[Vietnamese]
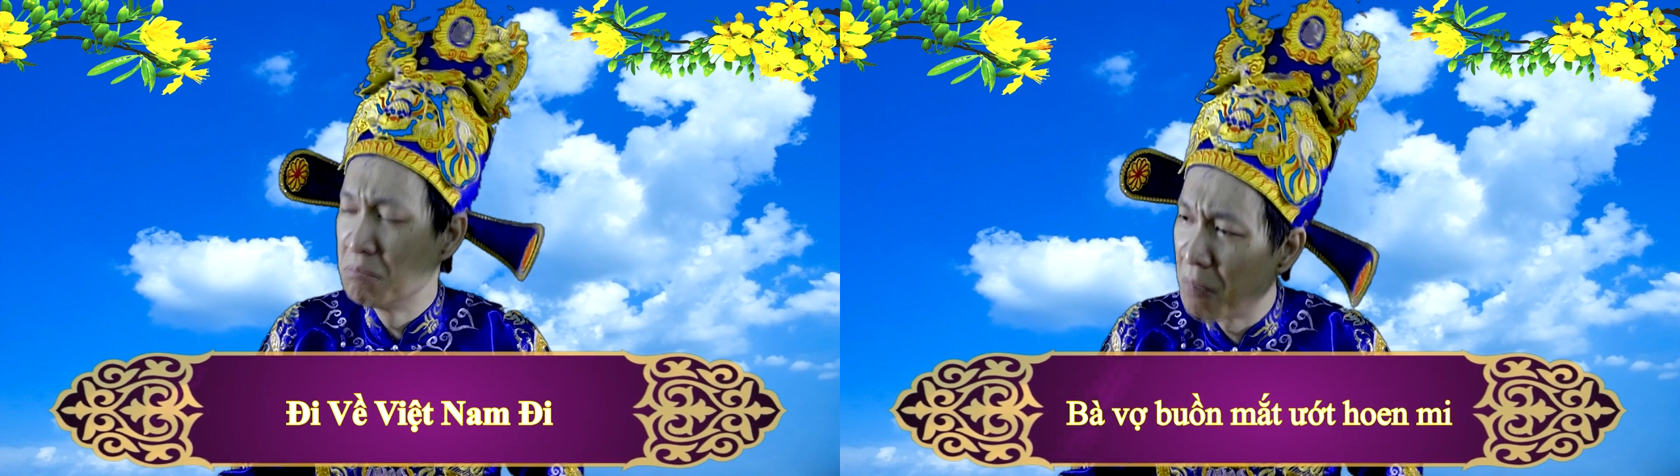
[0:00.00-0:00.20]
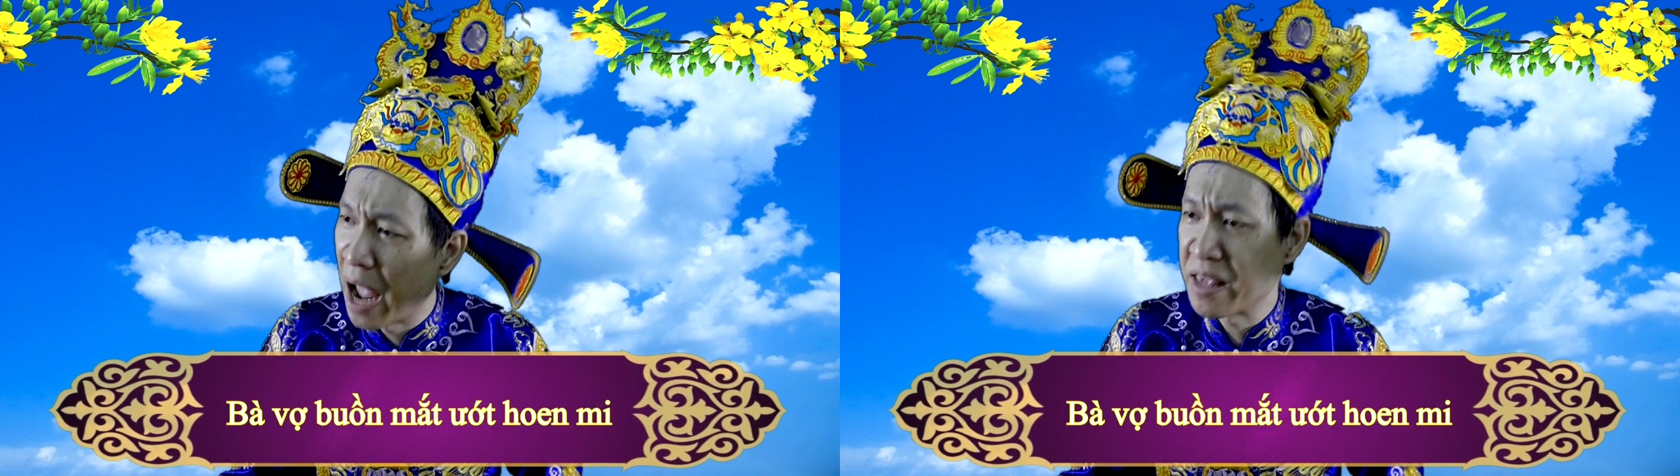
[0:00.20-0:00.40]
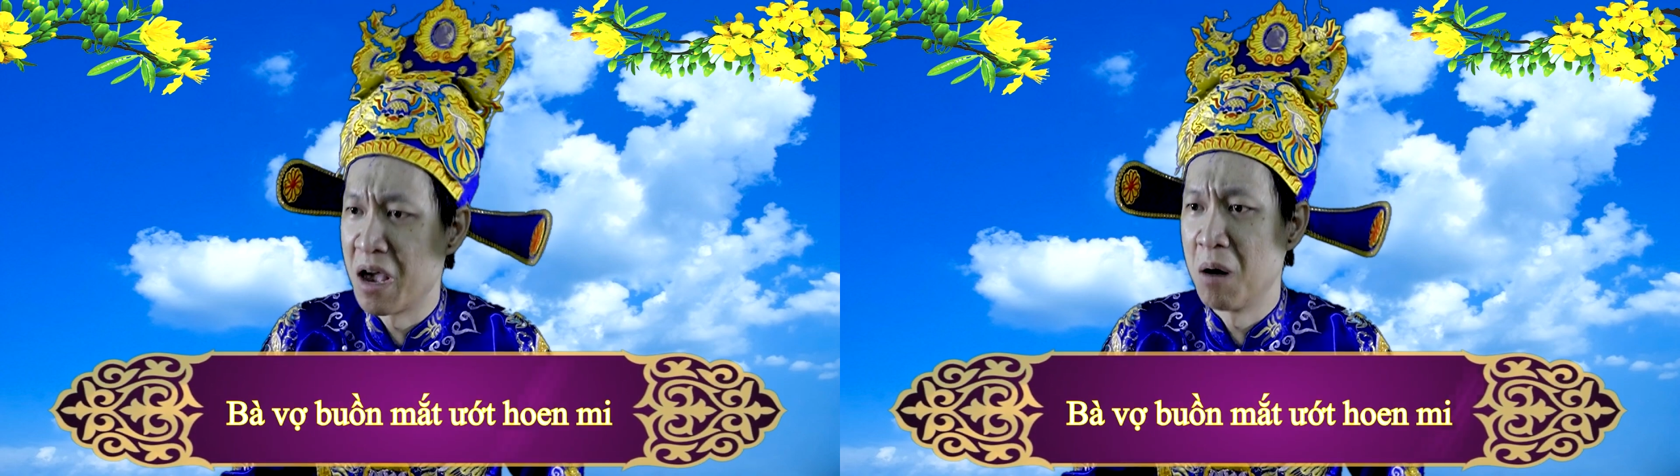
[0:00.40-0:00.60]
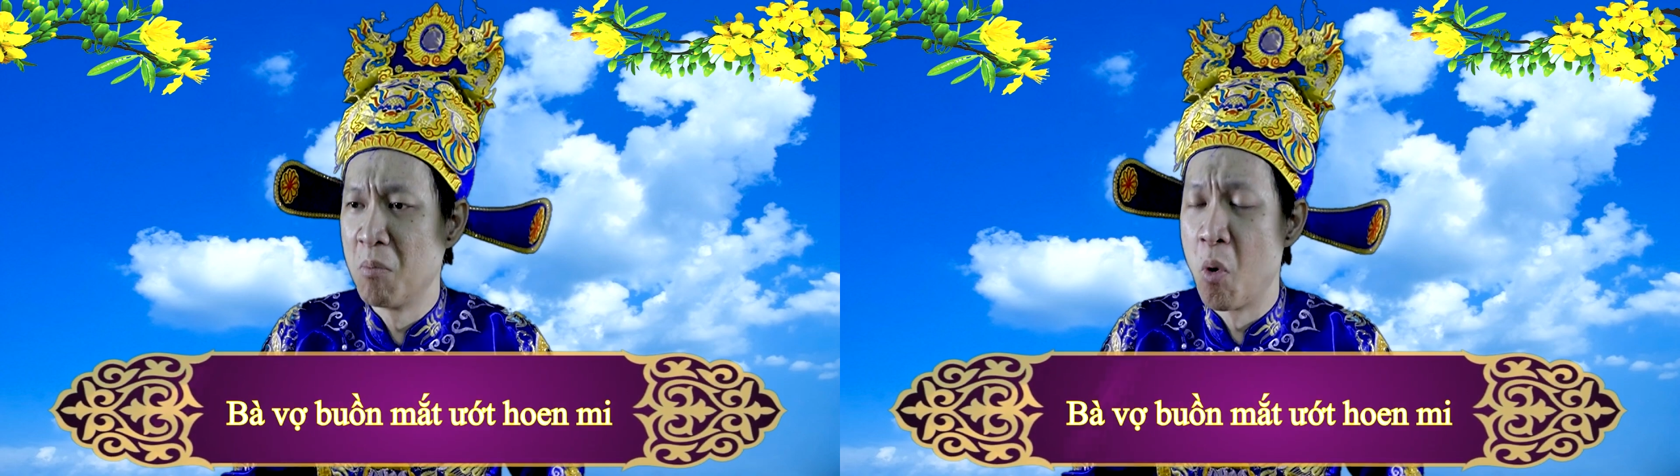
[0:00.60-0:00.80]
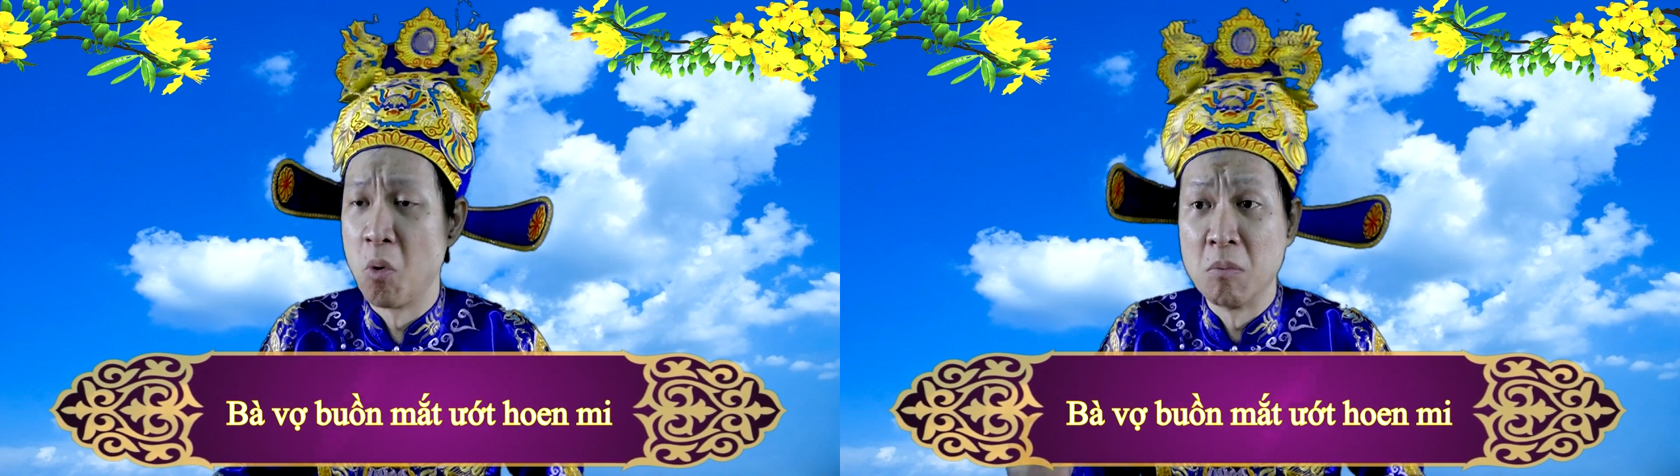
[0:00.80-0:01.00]
Bà vợ
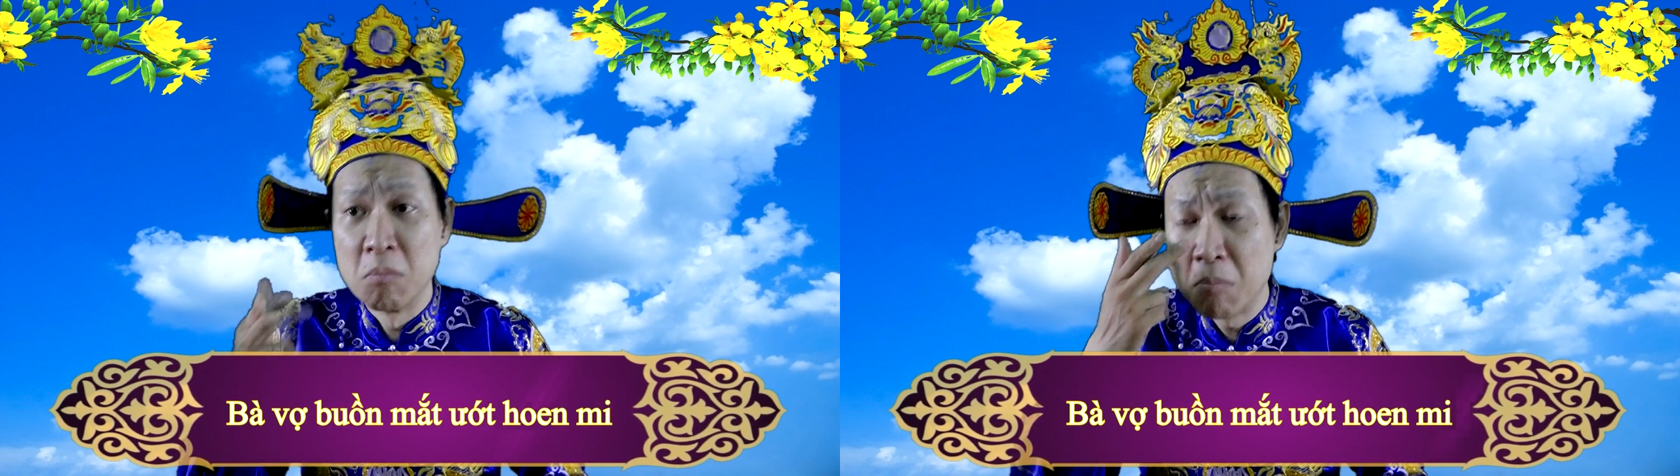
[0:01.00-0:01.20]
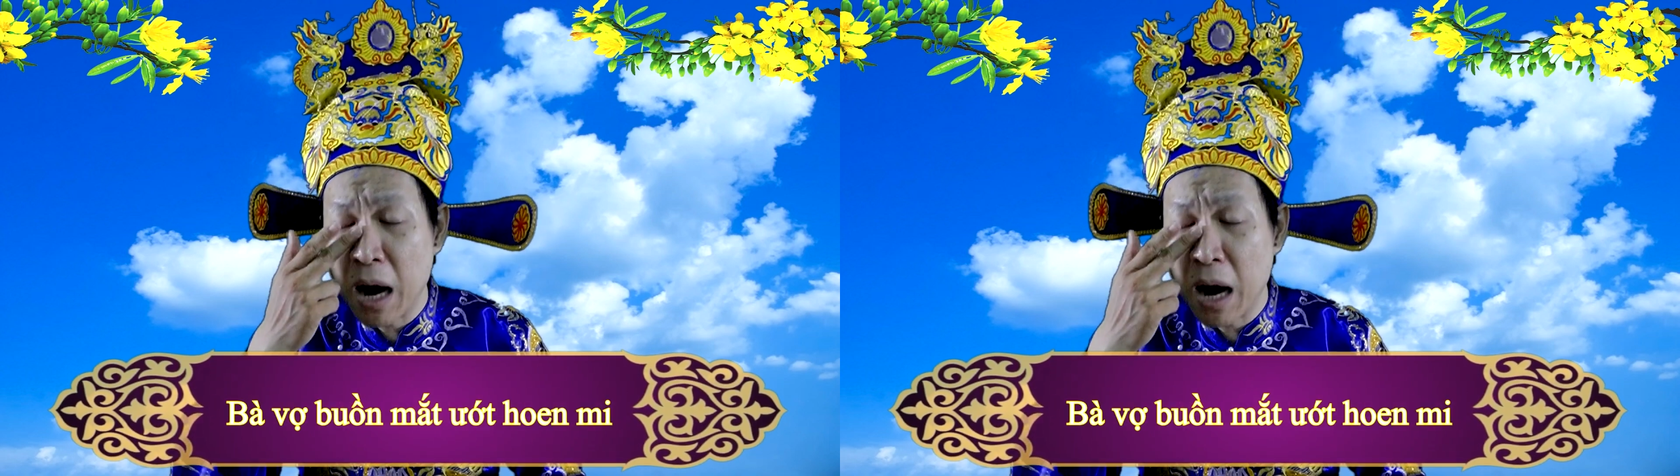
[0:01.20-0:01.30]
buồn